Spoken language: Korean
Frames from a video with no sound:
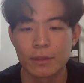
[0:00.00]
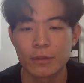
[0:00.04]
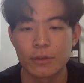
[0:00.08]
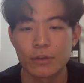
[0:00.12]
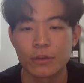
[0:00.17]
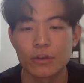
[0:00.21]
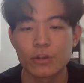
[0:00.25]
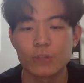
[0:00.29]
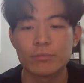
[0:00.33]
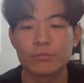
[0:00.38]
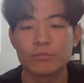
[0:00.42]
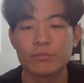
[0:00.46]

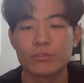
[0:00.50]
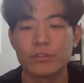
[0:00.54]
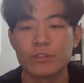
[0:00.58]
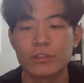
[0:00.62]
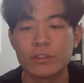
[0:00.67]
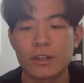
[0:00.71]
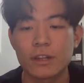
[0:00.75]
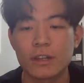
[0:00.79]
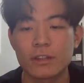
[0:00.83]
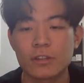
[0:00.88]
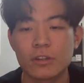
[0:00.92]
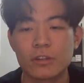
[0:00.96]

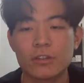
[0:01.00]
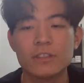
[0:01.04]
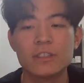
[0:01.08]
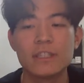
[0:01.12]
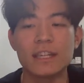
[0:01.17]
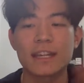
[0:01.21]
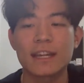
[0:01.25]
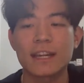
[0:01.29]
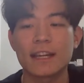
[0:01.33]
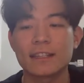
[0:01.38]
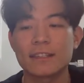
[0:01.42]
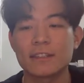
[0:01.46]
여러분들의 전
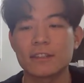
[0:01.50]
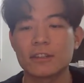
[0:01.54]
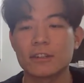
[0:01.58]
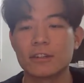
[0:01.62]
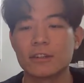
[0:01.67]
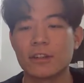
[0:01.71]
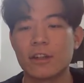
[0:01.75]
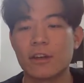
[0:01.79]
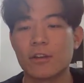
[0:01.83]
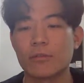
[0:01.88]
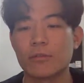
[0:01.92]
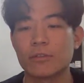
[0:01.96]
세계에서
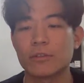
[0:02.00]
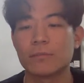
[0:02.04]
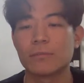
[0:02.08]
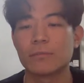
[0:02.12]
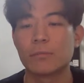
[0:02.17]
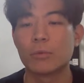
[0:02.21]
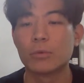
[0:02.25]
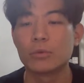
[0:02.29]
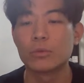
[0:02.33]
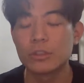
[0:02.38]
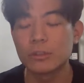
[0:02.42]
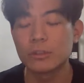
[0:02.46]
일어나고 있는
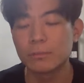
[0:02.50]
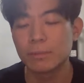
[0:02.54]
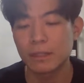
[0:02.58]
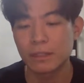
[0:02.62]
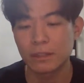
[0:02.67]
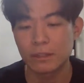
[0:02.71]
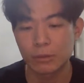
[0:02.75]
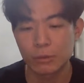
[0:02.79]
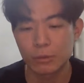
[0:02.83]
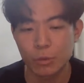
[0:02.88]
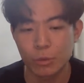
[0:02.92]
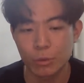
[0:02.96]
모든
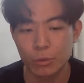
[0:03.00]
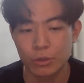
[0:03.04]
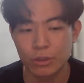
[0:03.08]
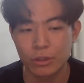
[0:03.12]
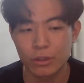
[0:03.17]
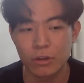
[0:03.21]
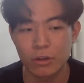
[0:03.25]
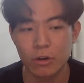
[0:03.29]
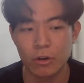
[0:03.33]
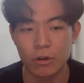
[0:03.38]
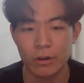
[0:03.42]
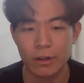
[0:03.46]
비트코인
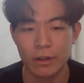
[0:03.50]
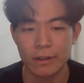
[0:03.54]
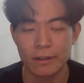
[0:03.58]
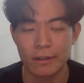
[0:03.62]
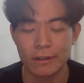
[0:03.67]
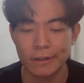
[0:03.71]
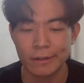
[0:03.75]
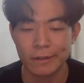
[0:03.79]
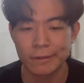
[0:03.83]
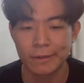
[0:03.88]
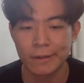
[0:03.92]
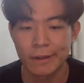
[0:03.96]

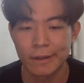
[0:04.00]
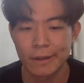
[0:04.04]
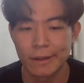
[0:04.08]
거래를